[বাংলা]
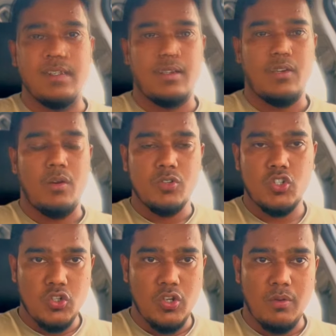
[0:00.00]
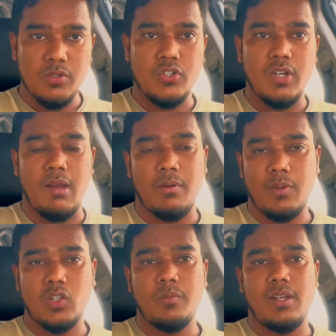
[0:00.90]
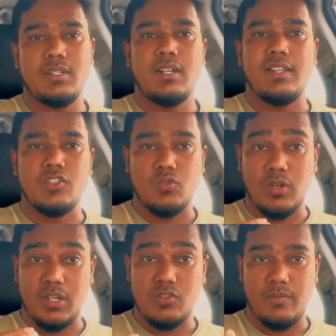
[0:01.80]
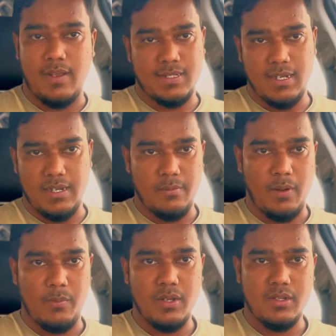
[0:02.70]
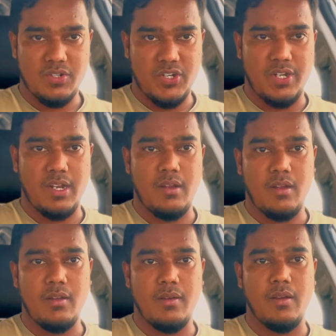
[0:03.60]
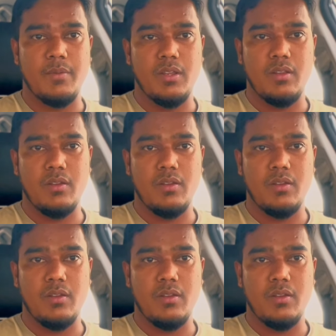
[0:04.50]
যে অবশ্যই অবশ্যই আমার মাধ্যমে আসলে কিছু না কিছু ফ্যাসিলিটি পাবে সেটা আমি